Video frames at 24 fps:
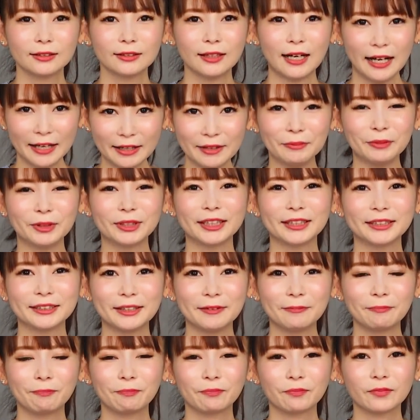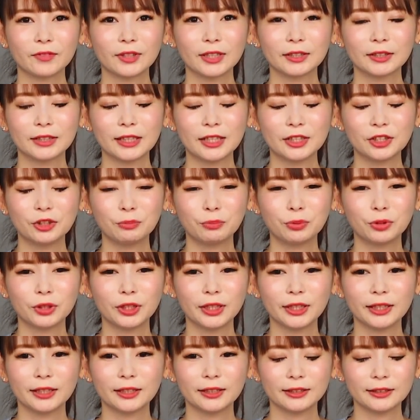はいみたいな。で30分
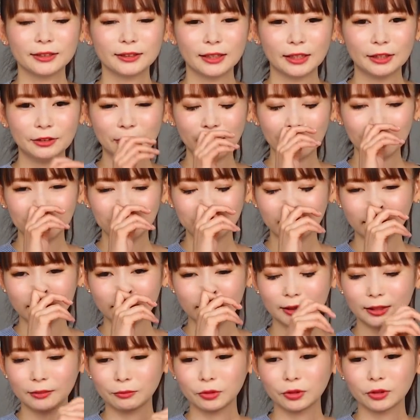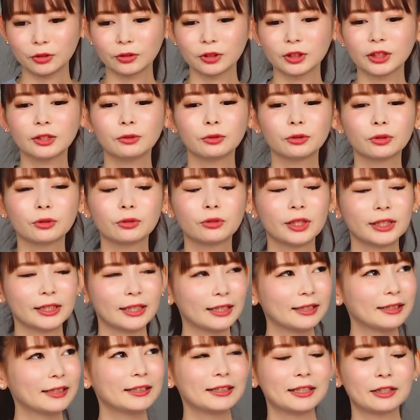でやるわよみたいな。でもどうせ男はや
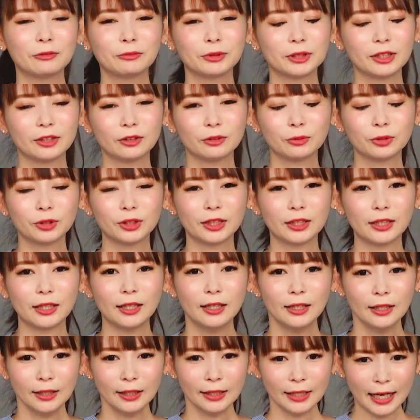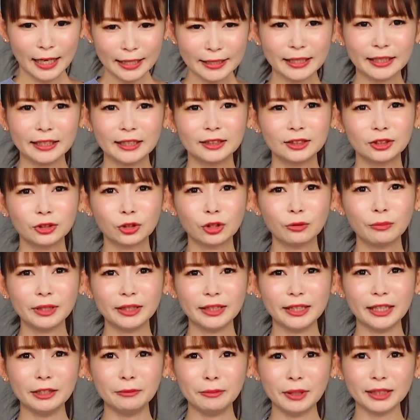らないだろうみたいな思ってたら、はいやれるとこま
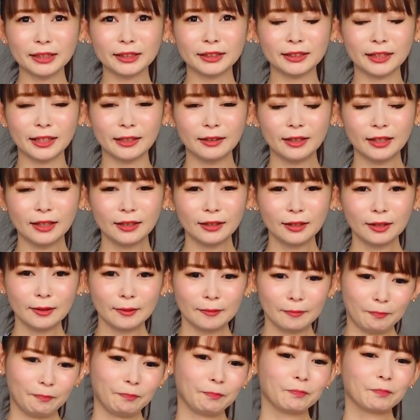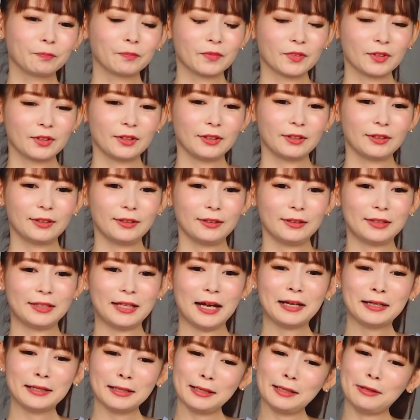でやりますって。
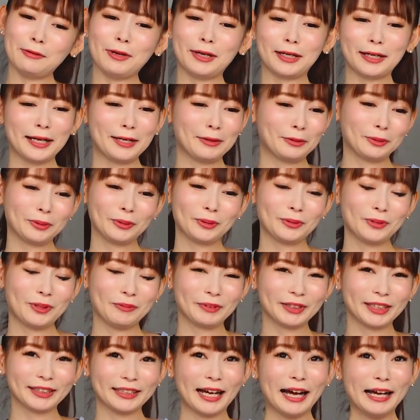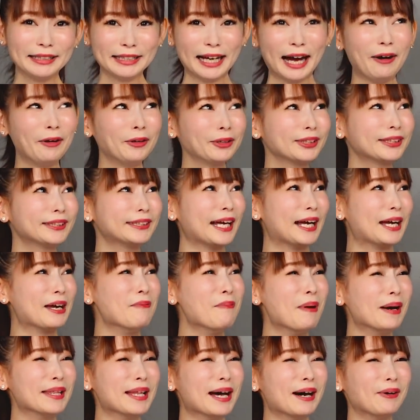だから若い男はみたいな。あ、治った今
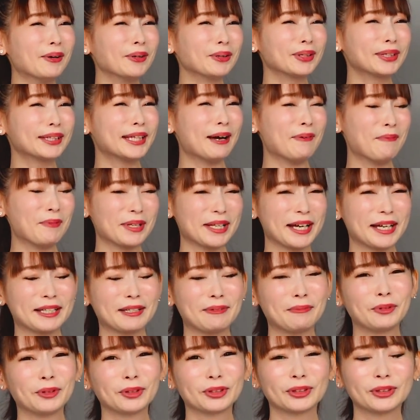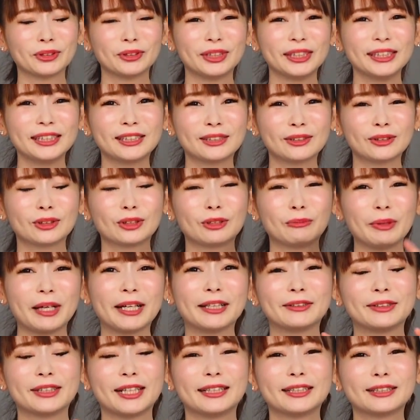治ったみたいな。もうその律子と
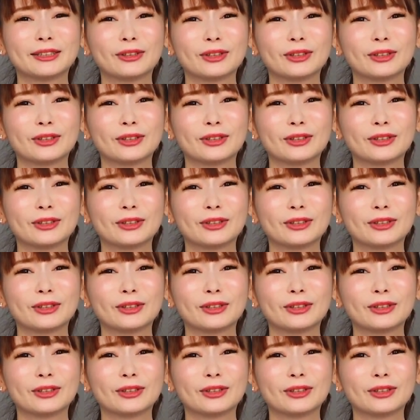マヤのやり